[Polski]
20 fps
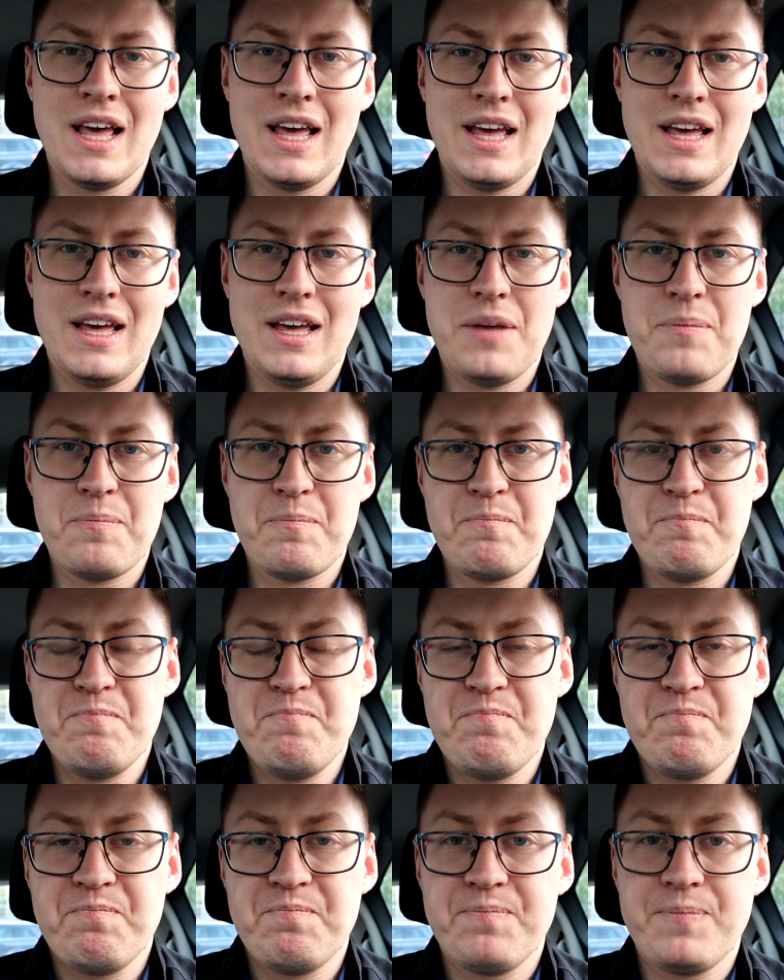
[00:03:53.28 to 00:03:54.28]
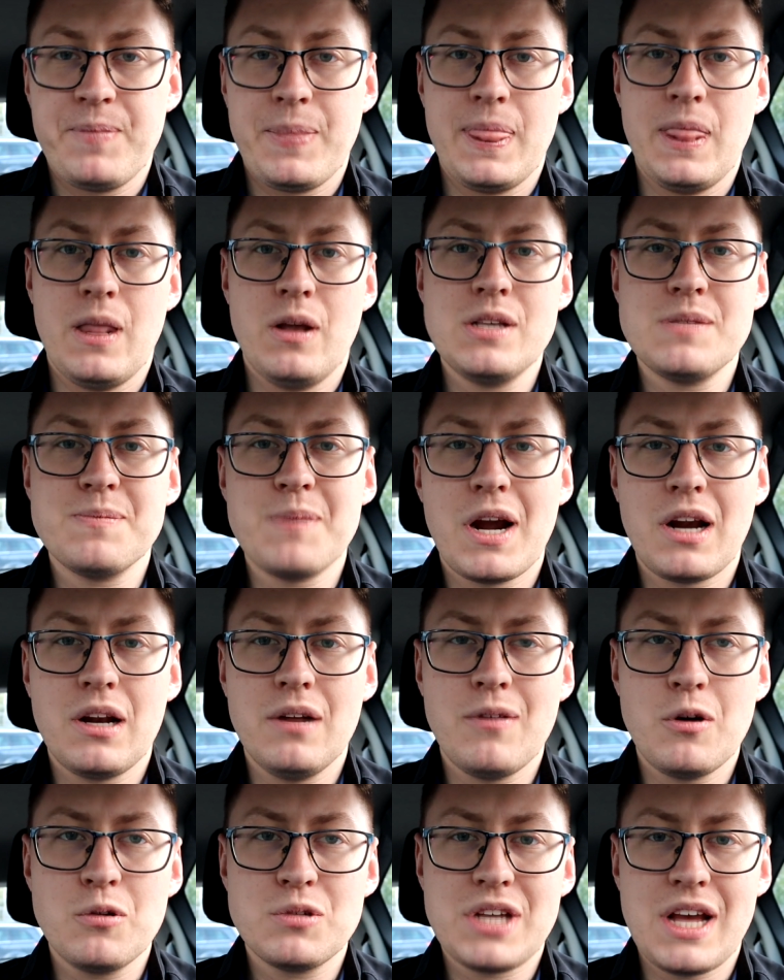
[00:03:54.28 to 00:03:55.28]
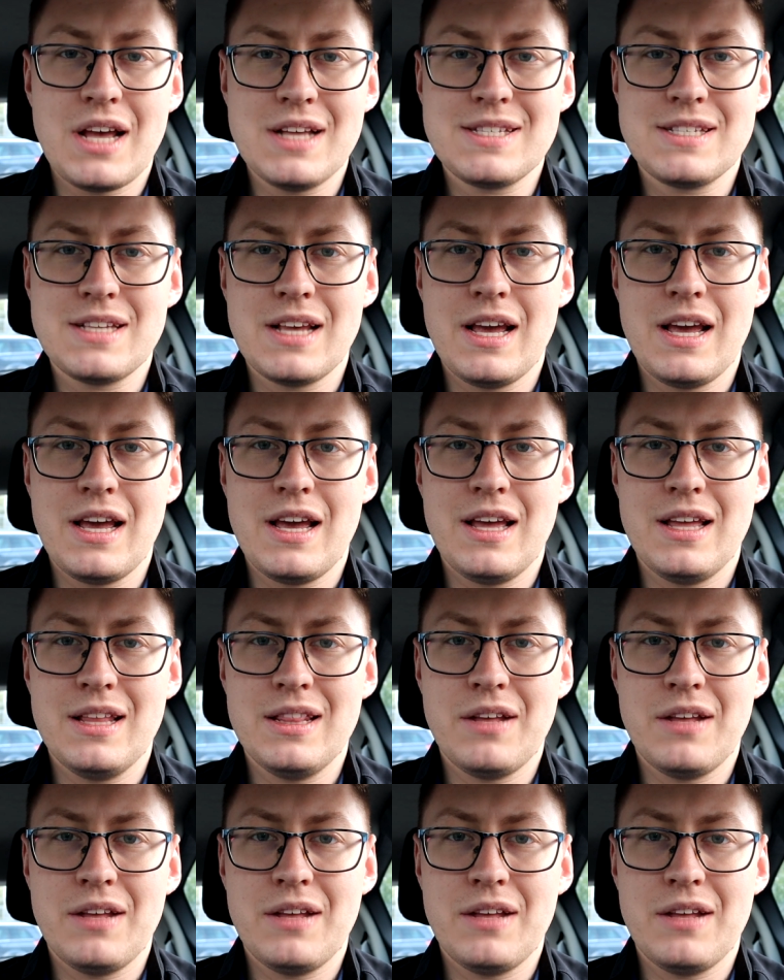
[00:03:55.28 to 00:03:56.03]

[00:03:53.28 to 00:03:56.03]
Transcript: Ehm, no i zmarnował szansę,